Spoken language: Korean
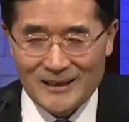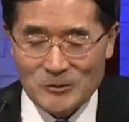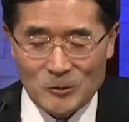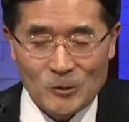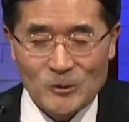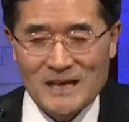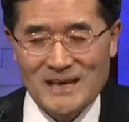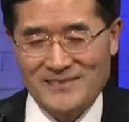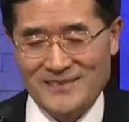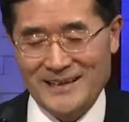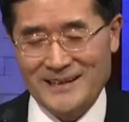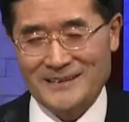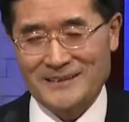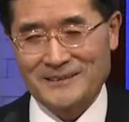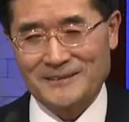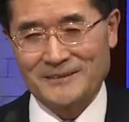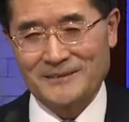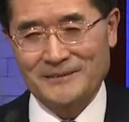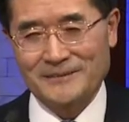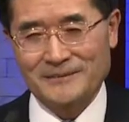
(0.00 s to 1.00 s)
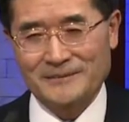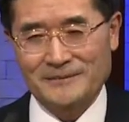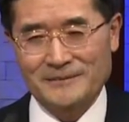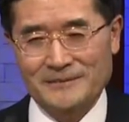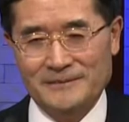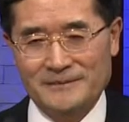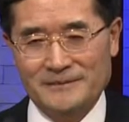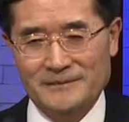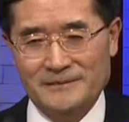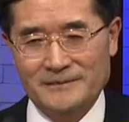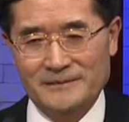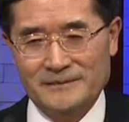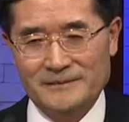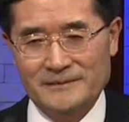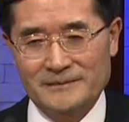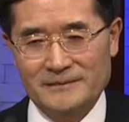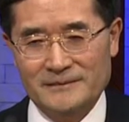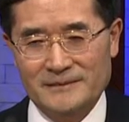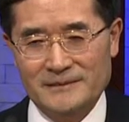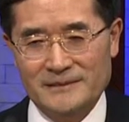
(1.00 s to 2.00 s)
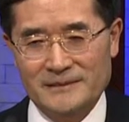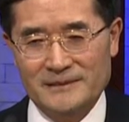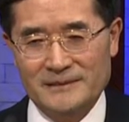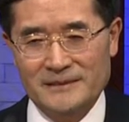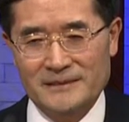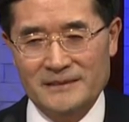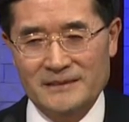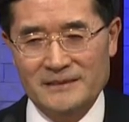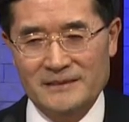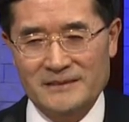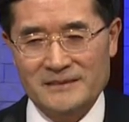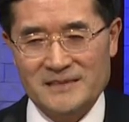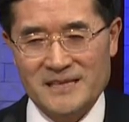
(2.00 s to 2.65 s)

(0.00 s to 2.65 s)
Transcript: 똑같다는 것